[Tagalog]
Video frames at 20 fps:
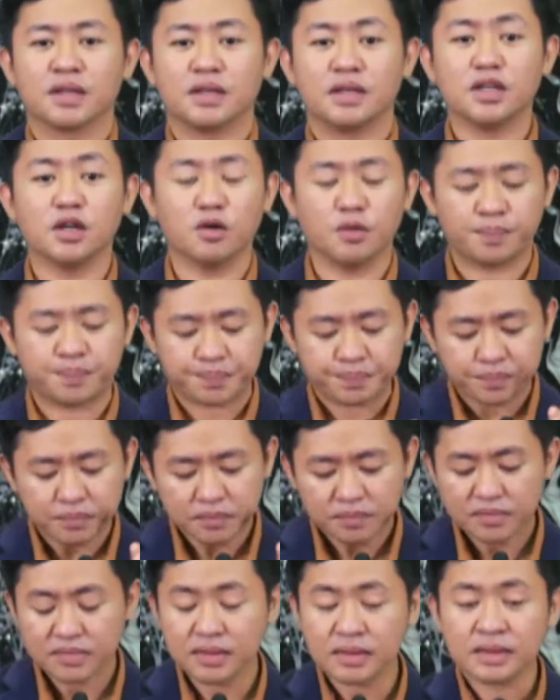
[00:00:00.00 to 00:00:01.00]
You know,
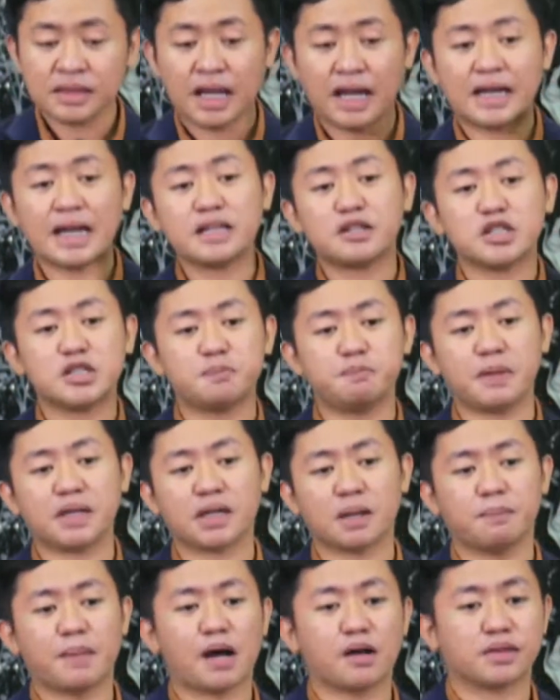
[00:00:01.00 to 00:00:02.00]
I like to
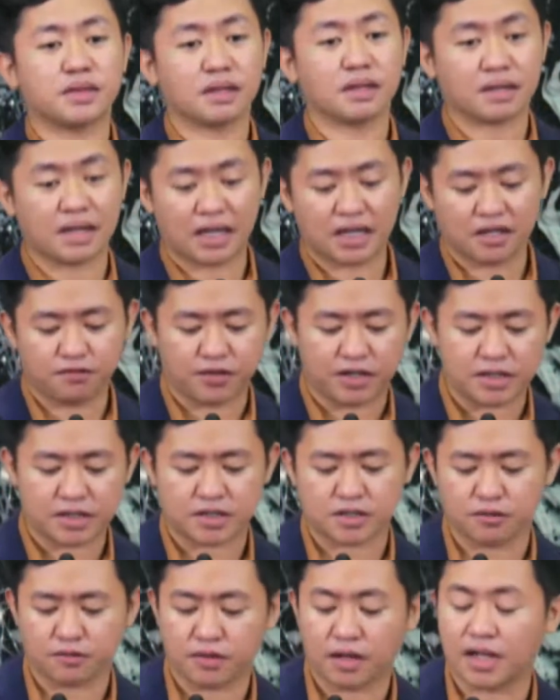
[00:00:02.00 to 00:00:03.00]
speak about the
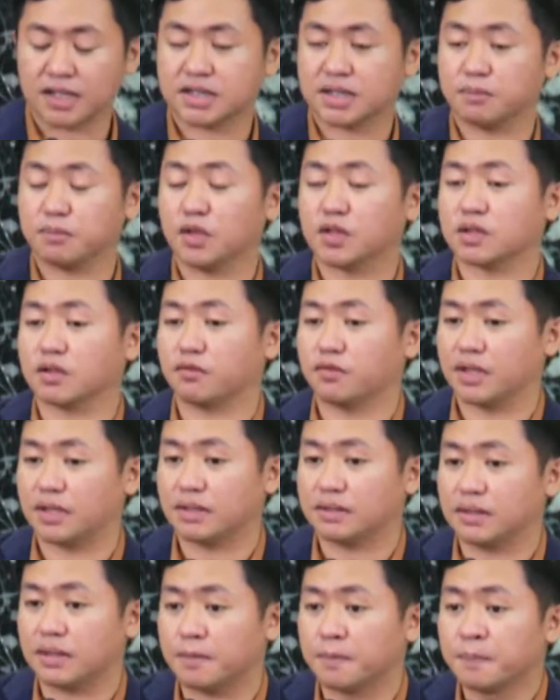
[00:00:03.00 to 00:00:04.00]
relevance of God's
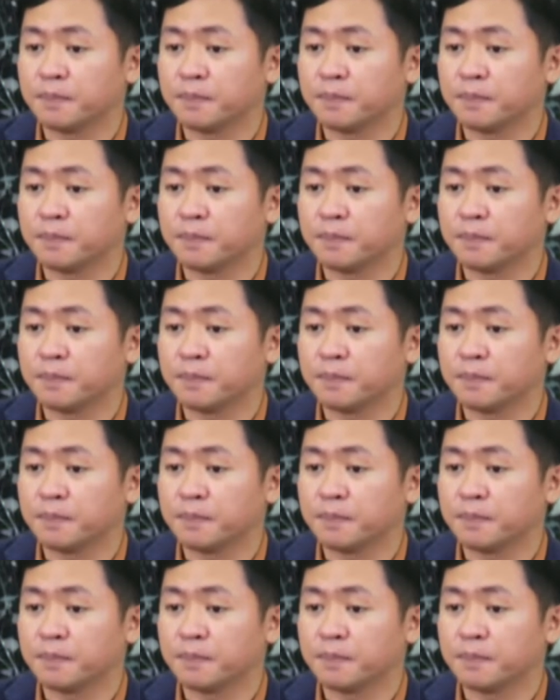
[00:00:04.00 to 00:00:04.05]
immutability.